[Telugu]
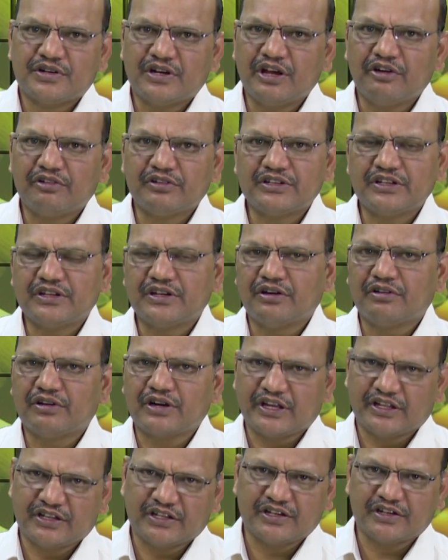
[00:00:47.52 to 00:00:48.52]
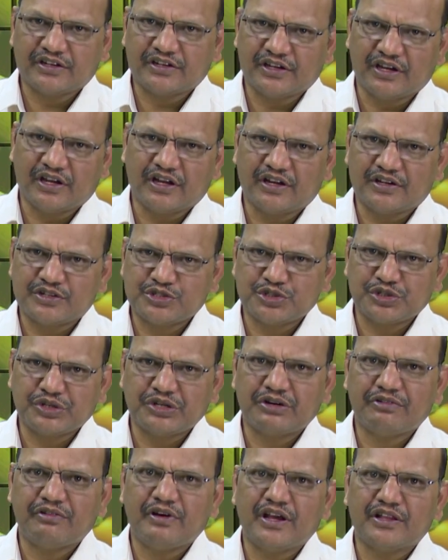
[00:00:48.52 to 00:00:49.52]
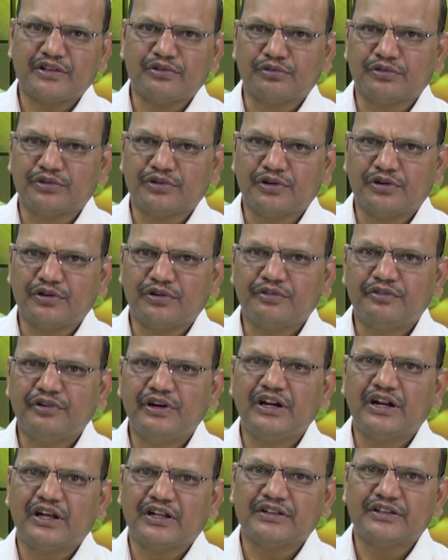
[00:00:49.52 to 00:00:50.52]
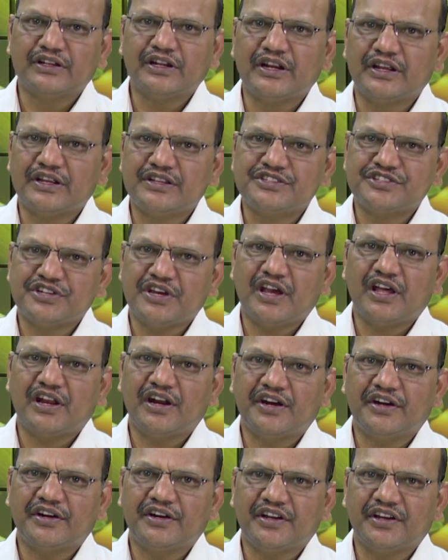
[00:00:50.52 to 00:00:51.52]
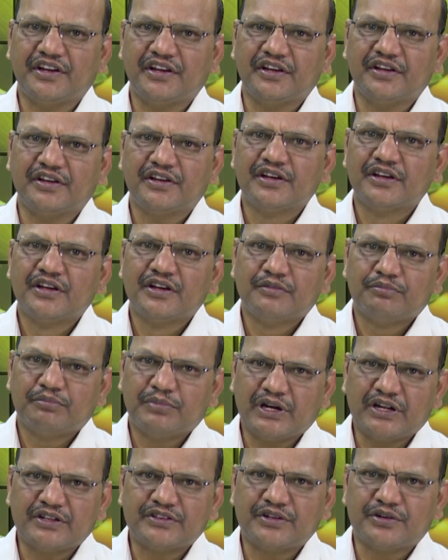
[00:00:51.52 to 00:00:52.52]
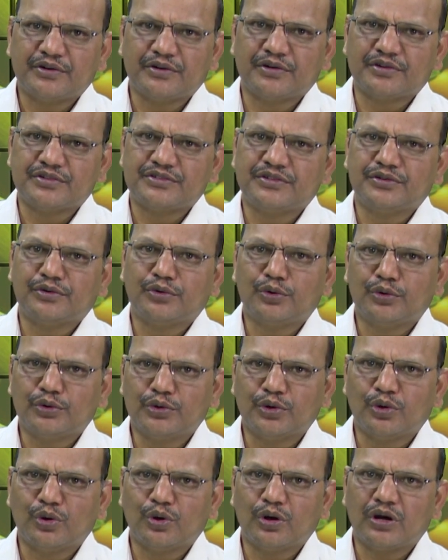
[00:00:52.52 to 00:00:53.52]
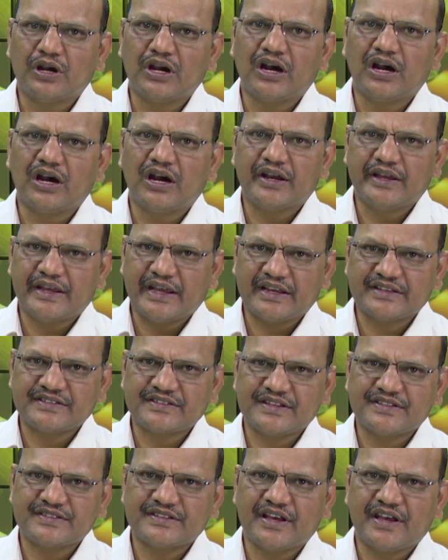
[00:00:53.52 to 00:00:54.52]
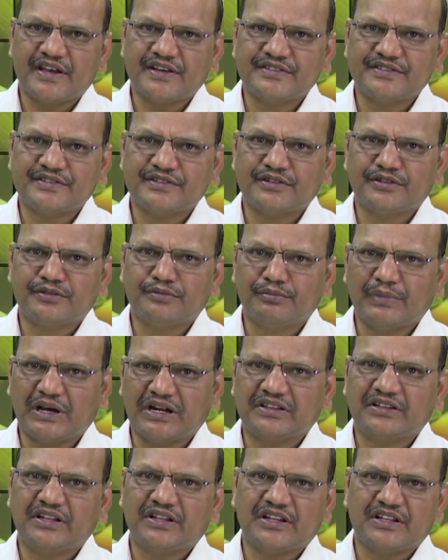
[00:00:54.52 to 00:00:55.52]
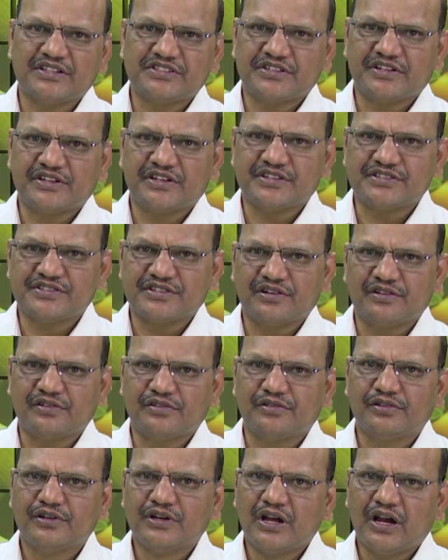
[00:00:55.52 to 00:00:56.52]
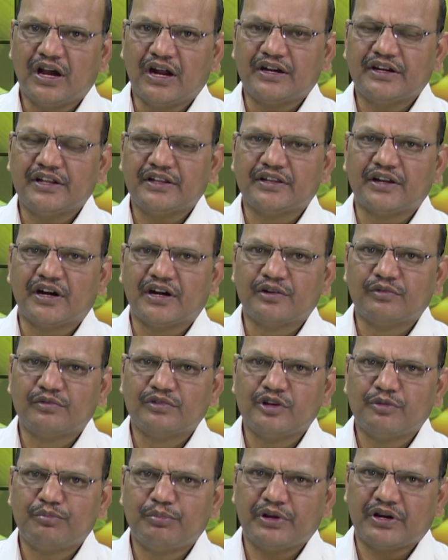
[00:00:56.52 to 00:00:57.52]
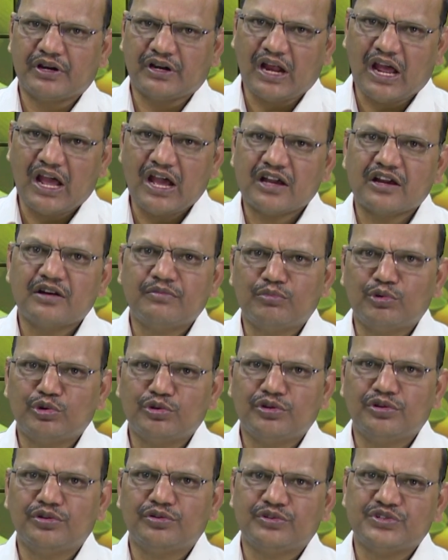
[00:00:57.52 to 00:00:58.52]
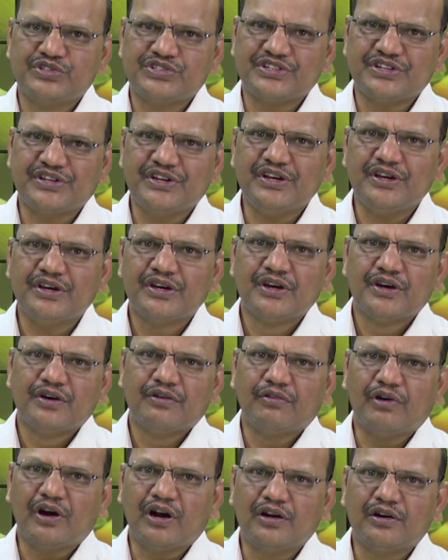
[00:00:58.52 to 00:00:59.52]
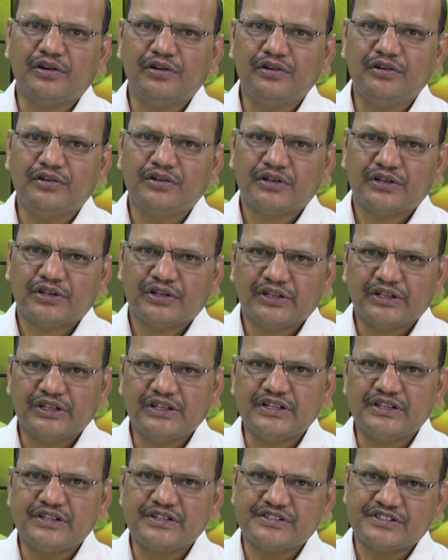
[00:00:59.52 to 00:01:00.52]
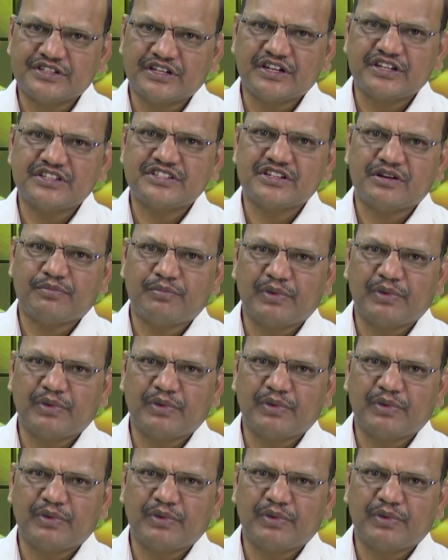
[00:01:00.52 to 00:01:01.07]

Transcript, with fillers: లేకపోతే ఎవరికైనా షుగర్ వ్యాధి ఉందో వీళ్ళందరూ ఏం చేయాలంటే ప్రతిరోజు యోగా ఎక్సర్సైజు మర్దన చికిత్సలు అంటే నడుము నొప్పి రాకముందు నుంచే వాళ్ళు ఈ చికిత్సా